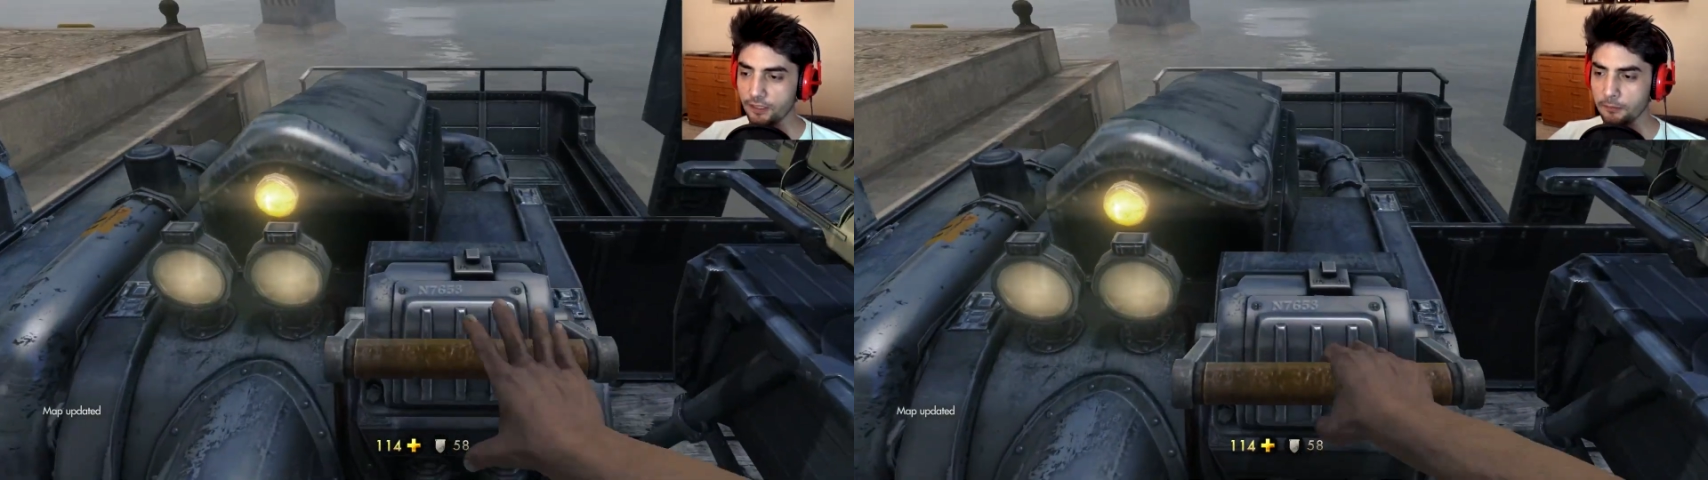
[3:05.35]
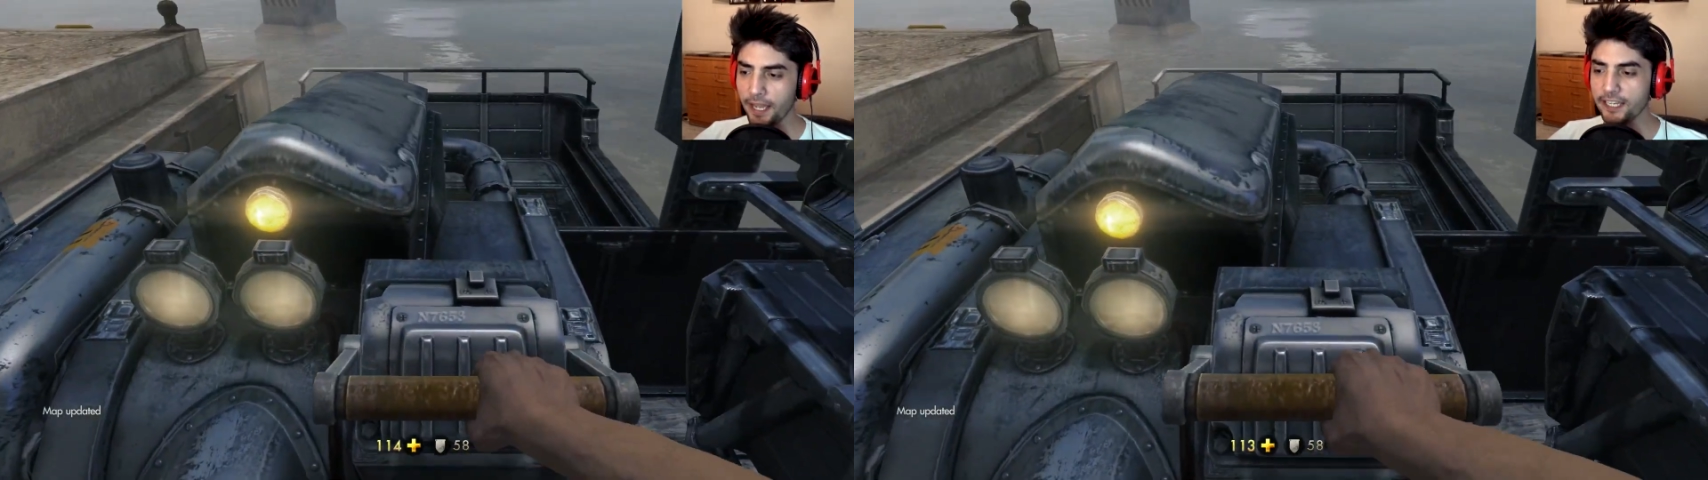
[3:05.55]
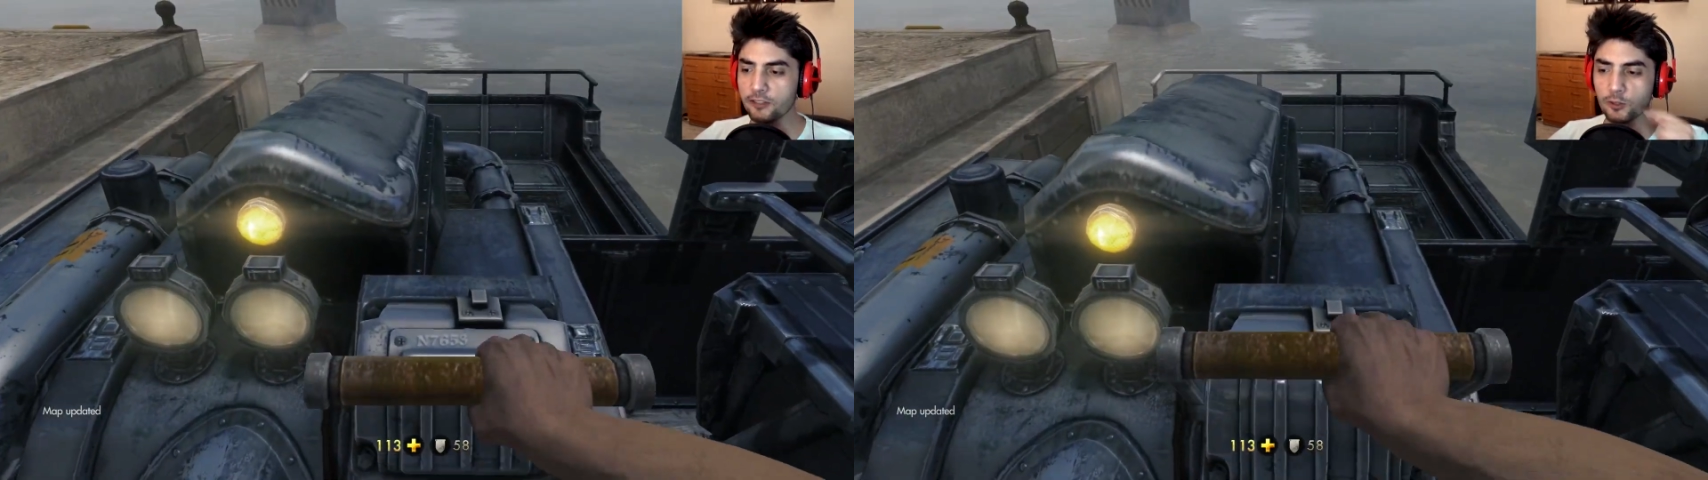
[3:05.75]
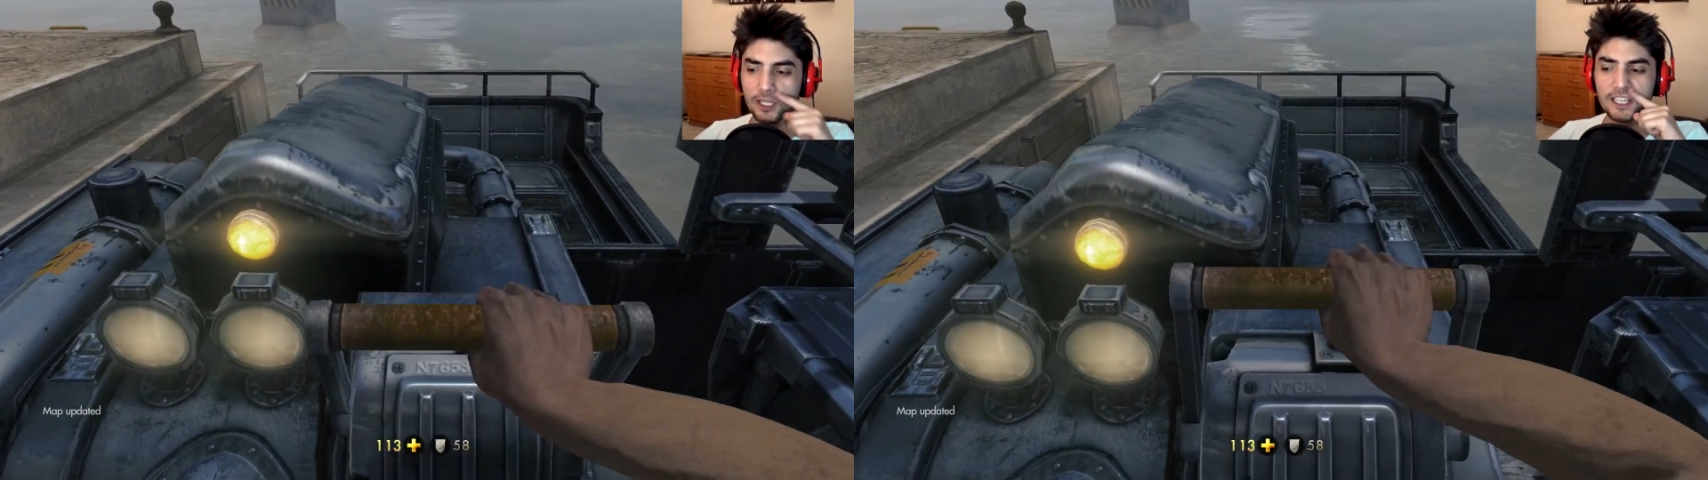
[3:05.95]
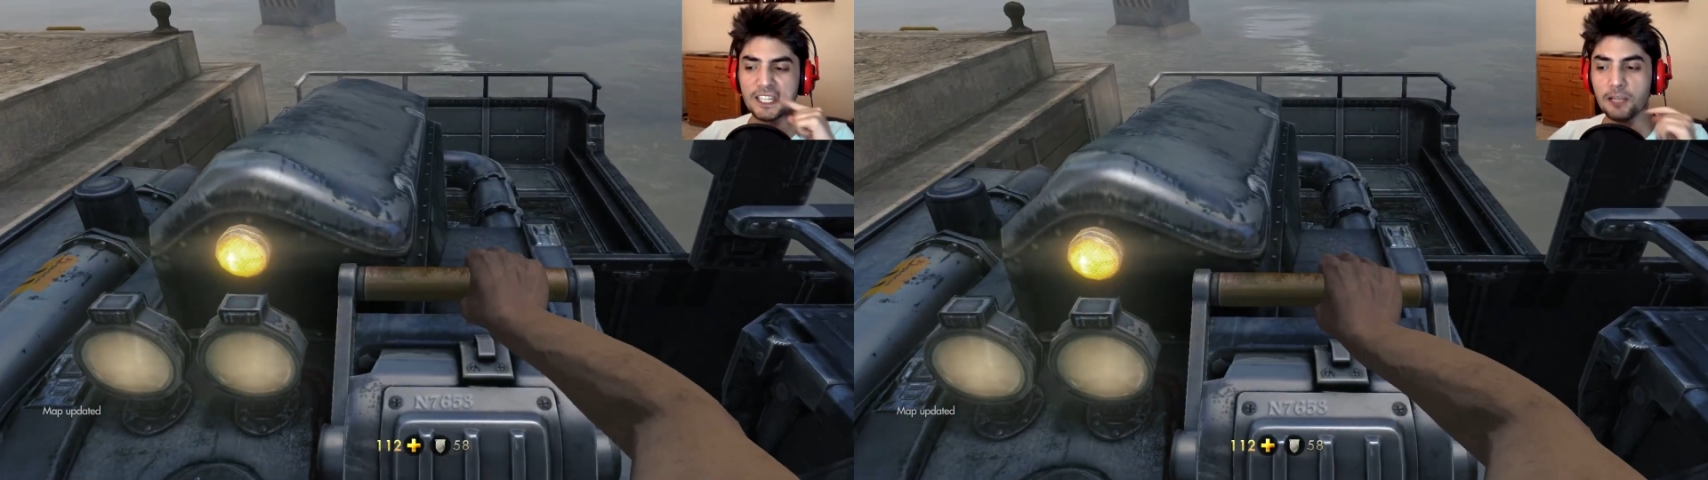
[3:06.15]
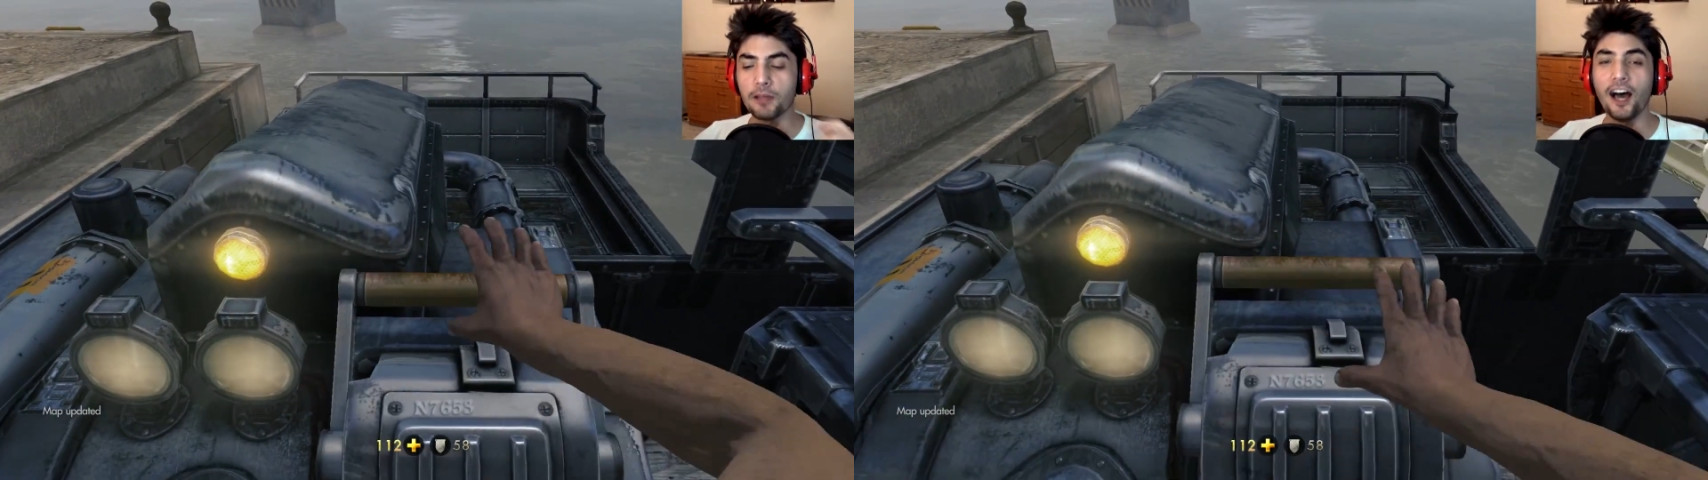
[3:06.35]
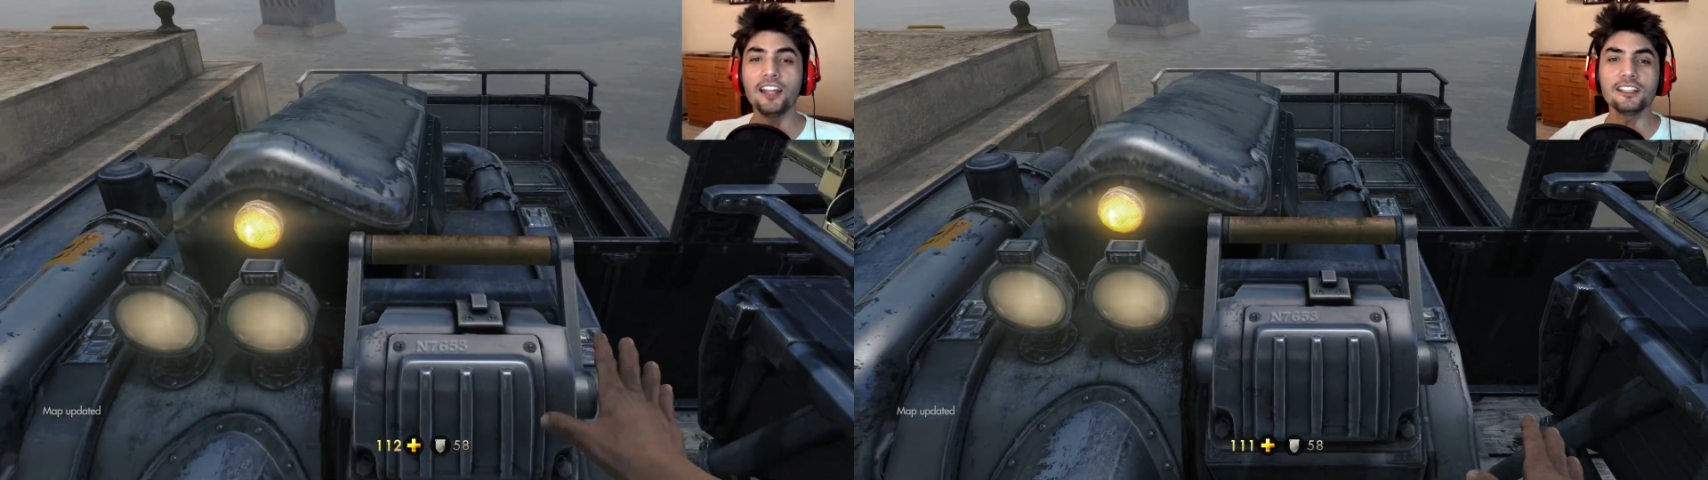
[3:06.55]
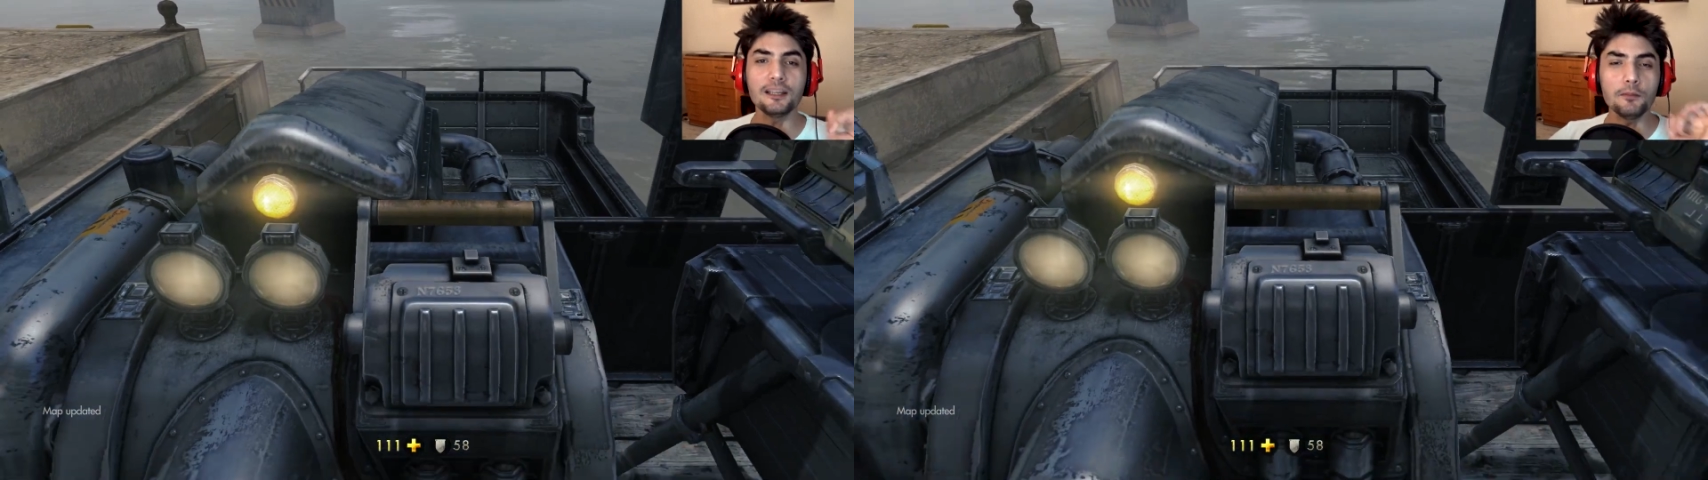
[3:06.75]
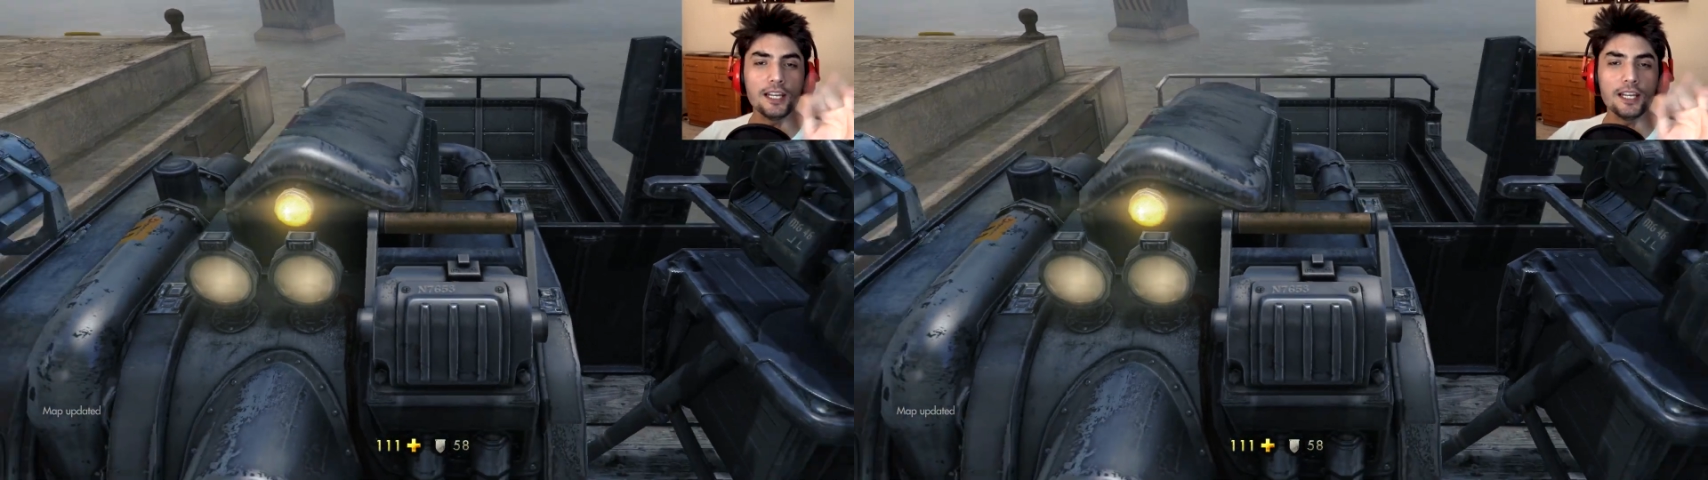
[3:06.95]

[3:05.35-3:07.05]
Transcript: Ben yine şunu ittireyim de. Allah'tan bu